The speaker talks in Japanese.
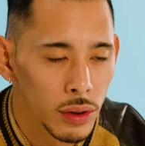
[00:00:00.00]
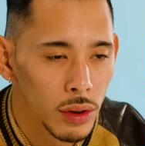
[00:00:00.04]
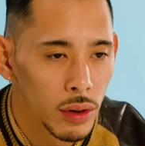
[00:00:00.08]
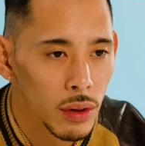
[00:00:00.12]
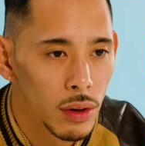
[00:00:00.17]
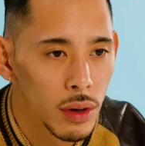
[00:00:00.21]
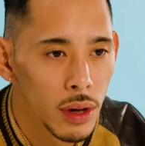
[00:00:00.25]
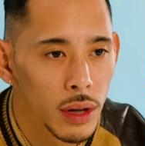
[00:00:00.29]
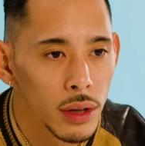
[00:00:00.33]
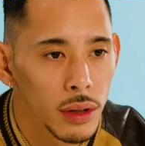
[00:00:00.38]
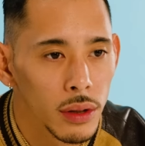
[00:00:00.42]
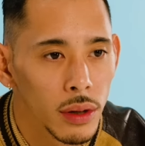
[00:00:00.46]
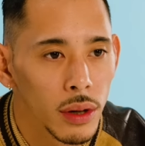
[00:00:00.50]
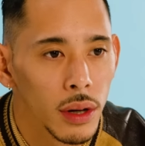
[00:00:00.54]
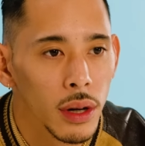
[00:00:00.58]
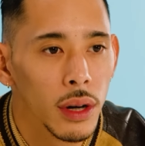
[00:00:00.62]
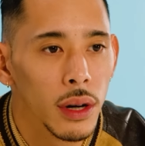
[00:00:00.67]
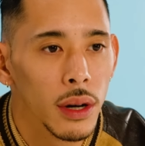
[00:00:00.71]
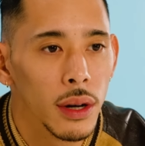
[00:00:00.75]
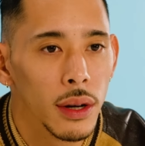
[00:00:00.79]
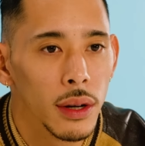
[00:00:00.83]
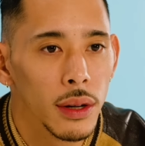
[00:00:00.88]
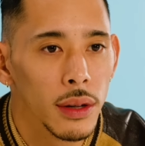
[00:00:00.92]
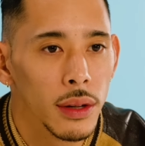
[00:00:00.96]
ういう音楽と
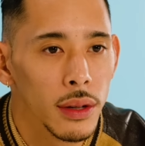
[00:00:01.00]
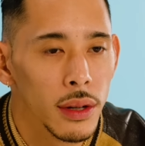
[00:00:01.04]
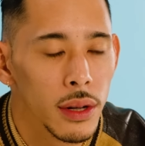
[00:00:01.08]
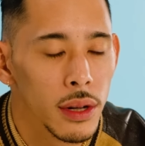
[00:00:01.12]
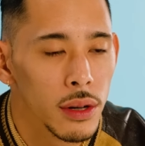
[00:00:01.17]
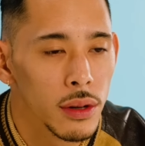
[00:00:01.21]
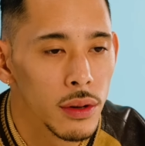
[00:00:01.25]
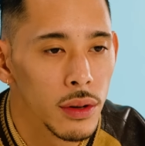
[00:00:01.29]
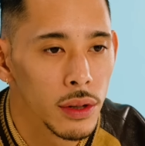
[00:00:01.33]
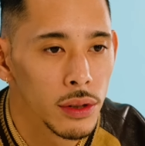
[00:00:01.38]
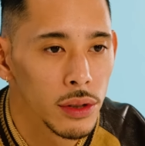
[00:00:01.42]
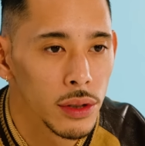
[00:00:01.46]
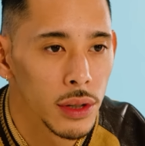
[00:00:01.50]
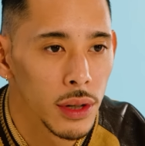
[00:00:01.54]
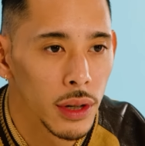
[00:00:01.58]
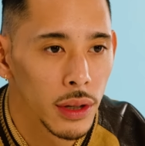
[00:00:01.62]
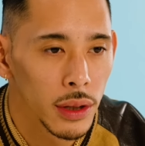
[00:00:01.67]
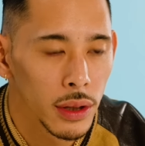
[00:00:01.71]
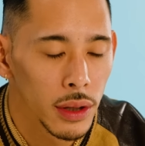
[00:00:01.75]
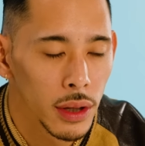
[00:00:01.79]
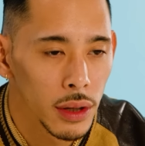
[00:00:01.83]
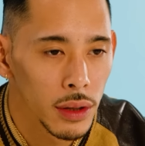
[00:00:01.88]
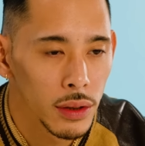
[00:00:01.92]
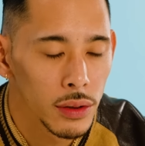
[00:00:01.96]
かに詳しく
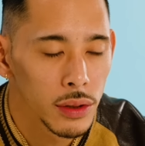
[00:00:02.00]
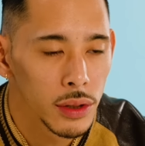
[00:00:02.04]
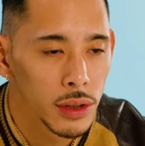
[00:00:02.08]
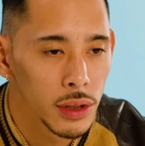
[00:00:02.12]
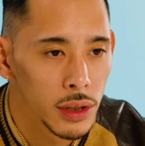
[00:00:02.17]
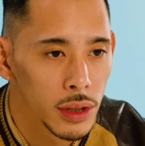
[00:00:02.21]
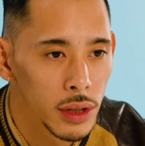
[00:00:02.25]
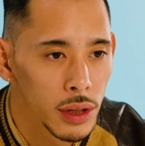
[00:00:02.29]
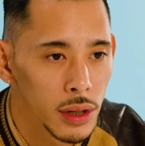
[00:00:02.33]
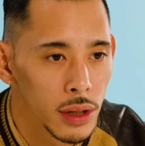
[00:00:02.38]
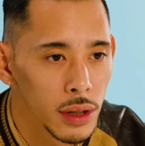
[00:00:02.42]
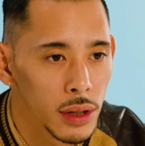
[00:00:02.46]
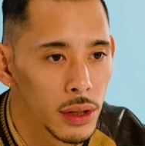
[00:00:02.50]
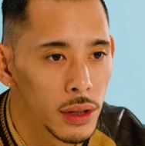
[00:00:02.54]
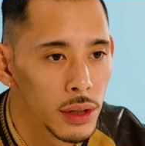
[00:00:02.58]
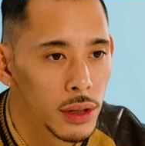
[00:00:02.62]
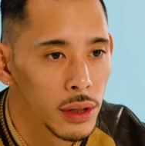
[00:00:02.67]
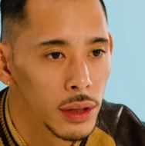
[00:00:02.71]
なっていくうちに